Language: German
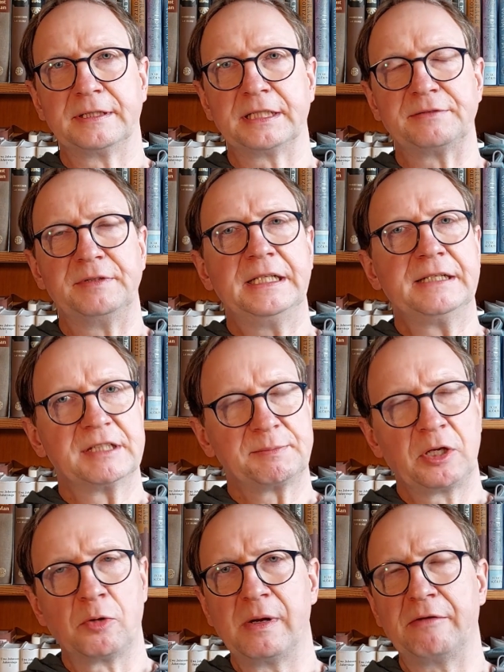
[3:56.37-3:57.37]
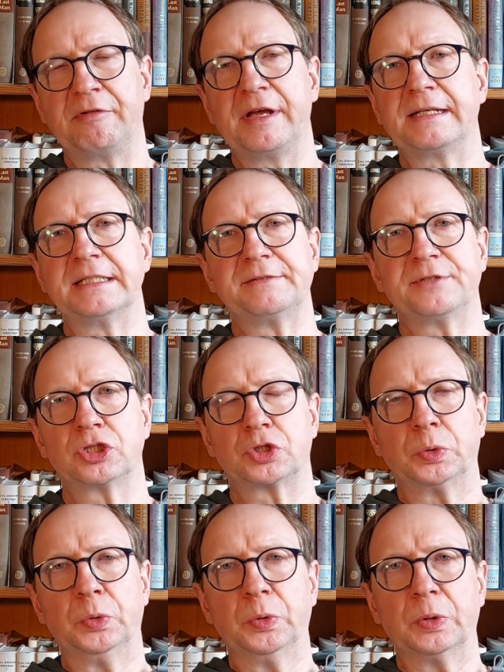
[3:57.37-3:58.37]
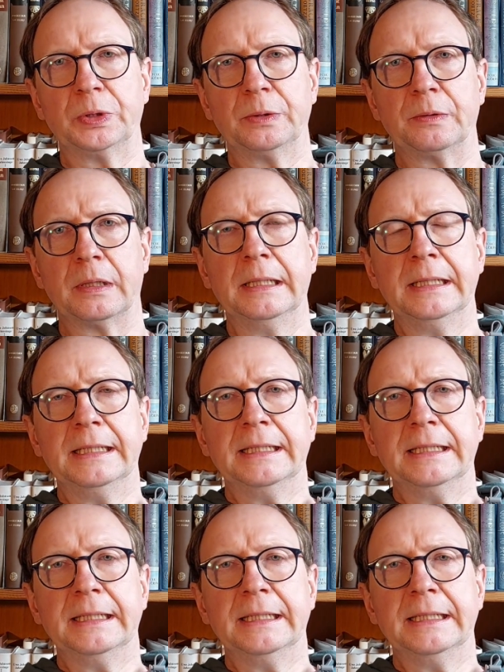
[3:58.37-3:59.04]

das wenige, was man darüber erfährt, ist verstörend oder